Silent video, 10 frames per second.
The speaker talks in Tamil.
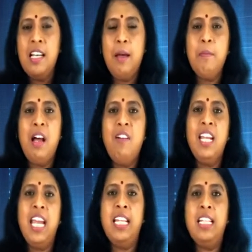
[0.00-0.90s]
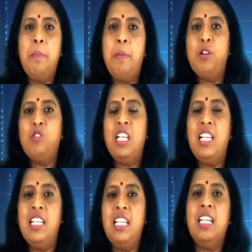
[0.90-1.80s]
லெம்டாவில் எந்த
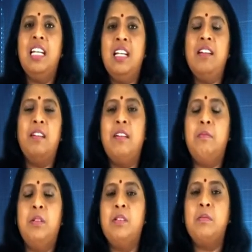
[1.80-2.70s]
பகுதியில் நீங்கள்